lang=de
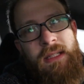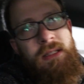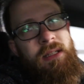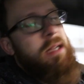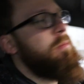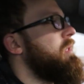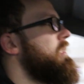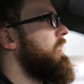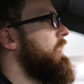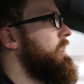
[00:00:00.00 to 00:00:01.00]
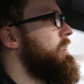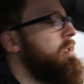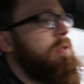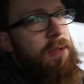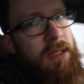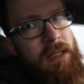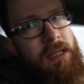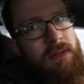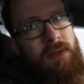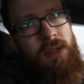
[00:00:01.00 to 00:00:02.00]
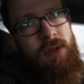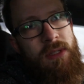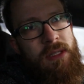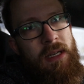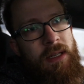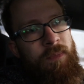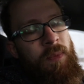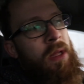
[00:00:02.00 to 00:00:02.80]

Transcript: jetzt ein bisschen anders ist über die nächsten Videos, ja,